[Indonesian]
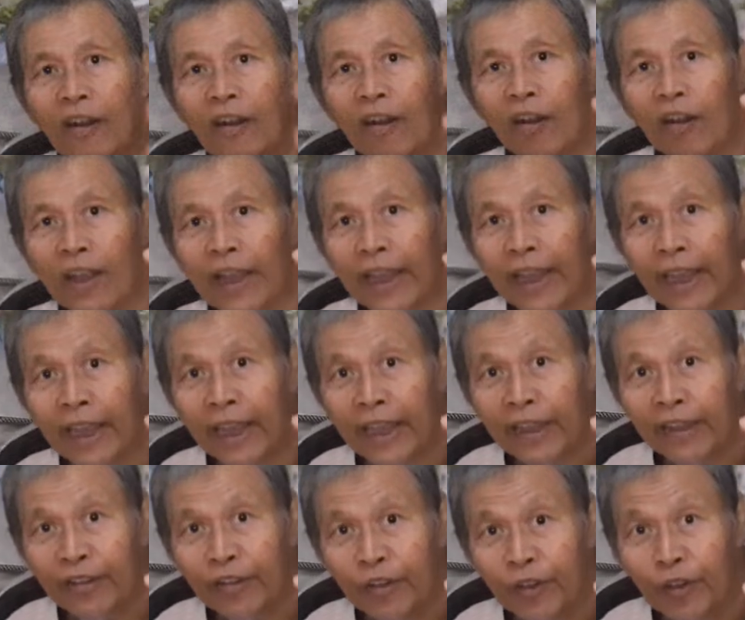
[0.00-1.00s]

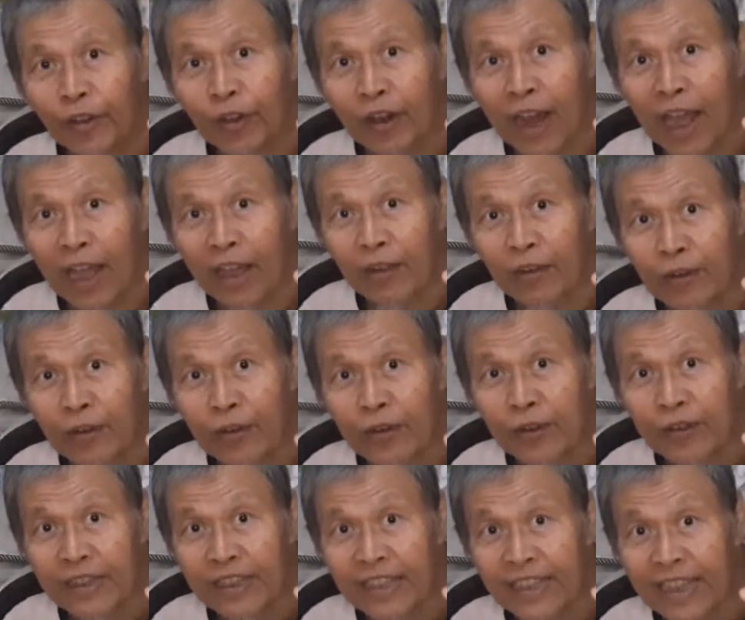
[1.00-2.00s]
Oke, judul
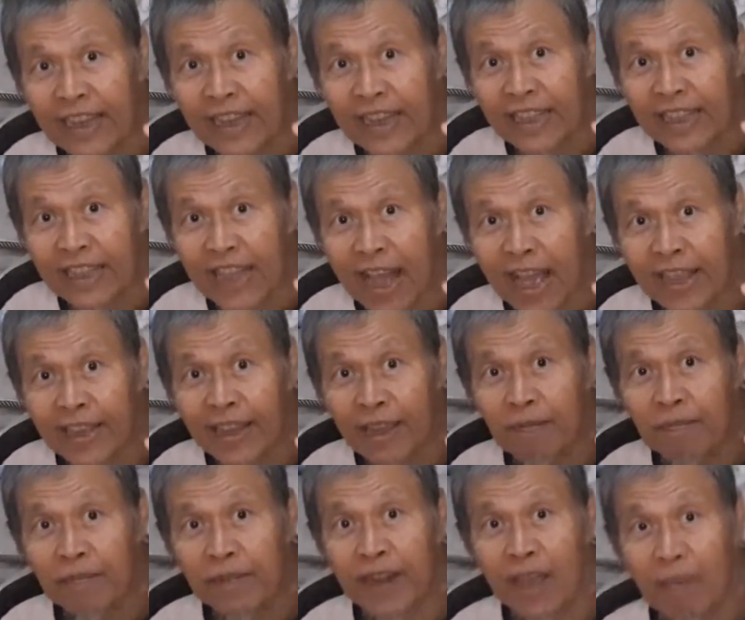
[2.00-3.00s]
lagu
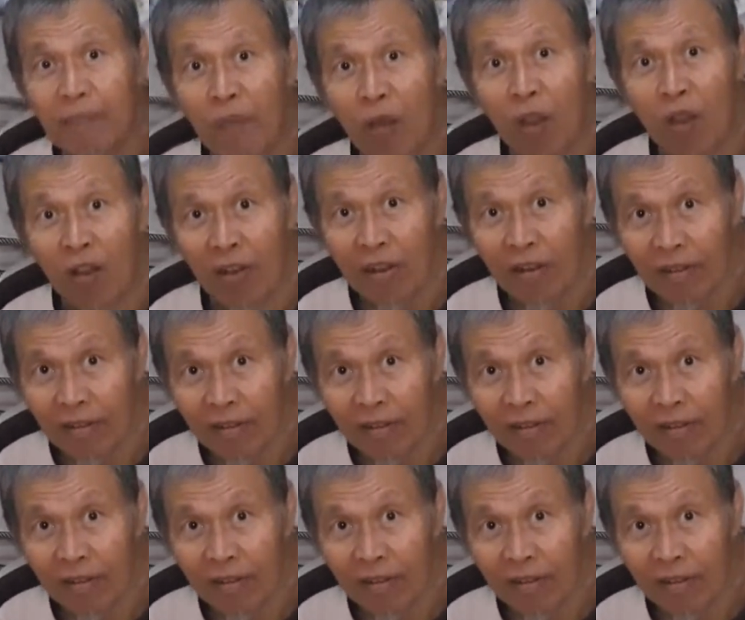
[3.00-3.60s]
Citayem Depok.